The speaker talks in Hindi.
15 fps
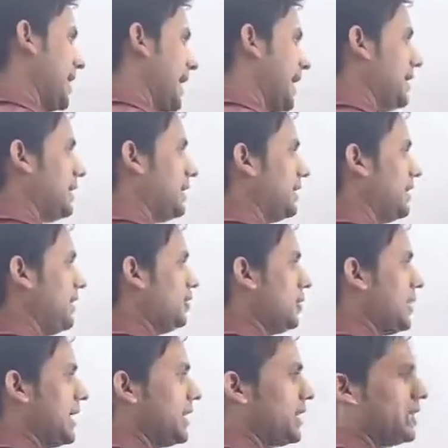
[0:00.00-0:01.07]
ऐड कर दें
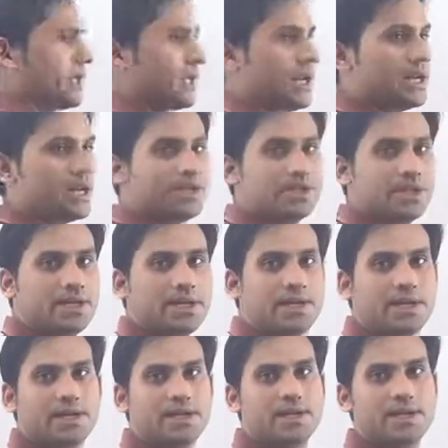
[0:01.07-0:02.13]
तो आंसर क्या आना चाहिए
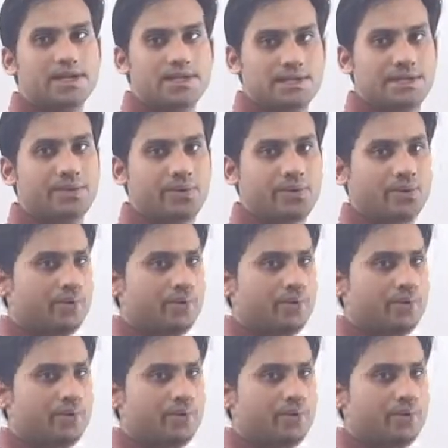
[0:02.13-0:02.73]
जीरो